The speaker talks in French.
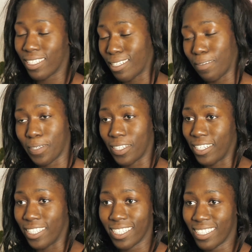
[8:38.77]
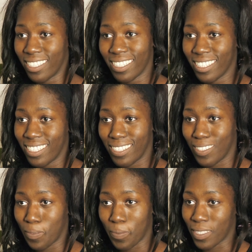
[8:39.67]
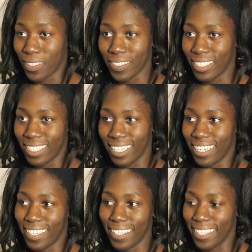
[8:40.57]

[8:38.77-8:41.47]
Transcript: décembre, c'était juste parce que c'était...